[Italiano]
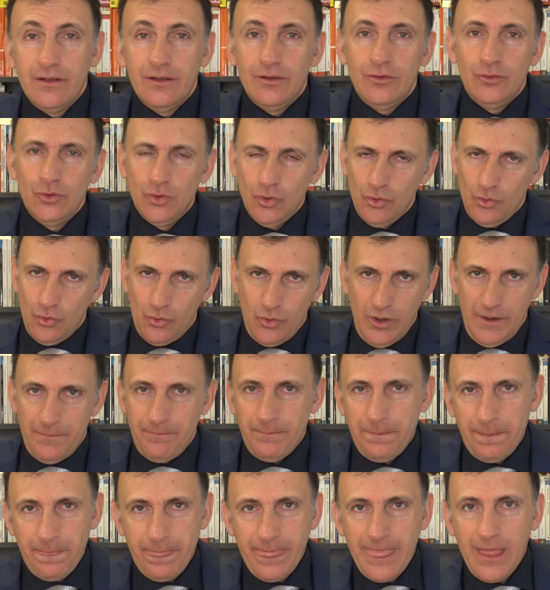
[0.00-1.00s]

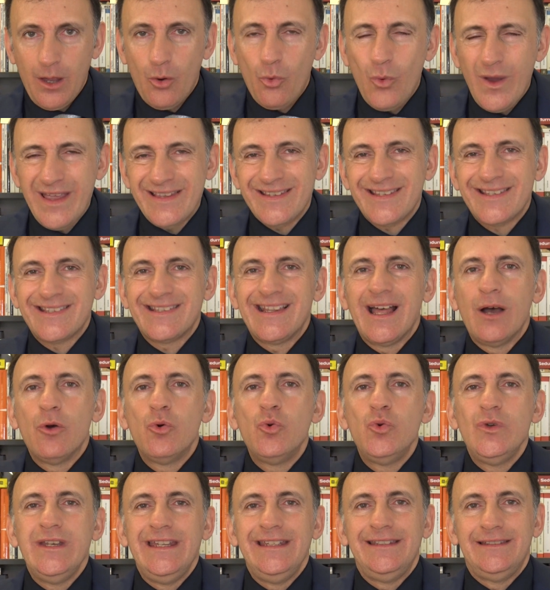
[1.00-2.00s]
Dunque, questa
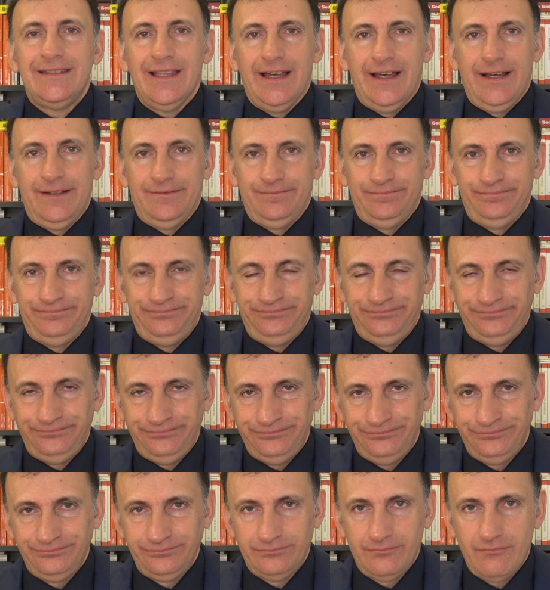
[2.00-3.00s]
unità,
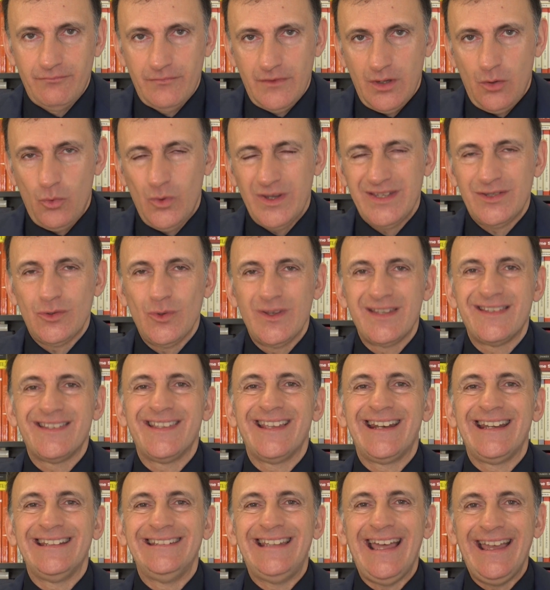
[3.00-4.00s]
mm, questo
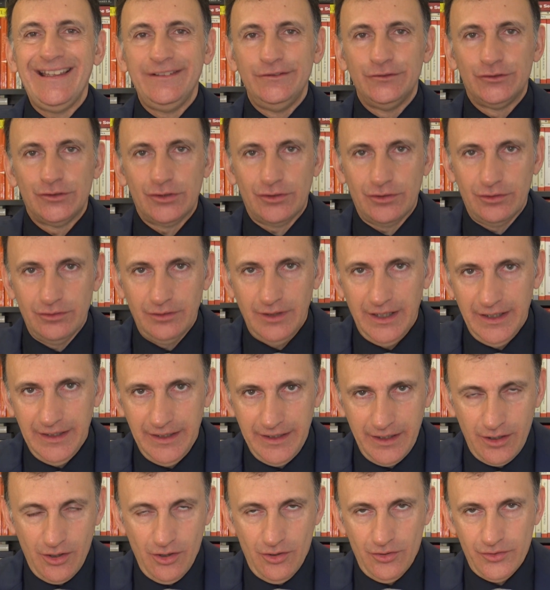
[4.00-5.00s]
essere dentro
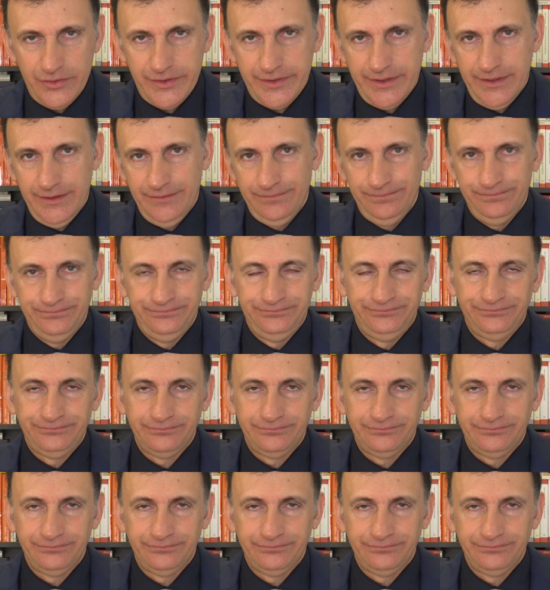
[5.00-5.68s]
alle cose,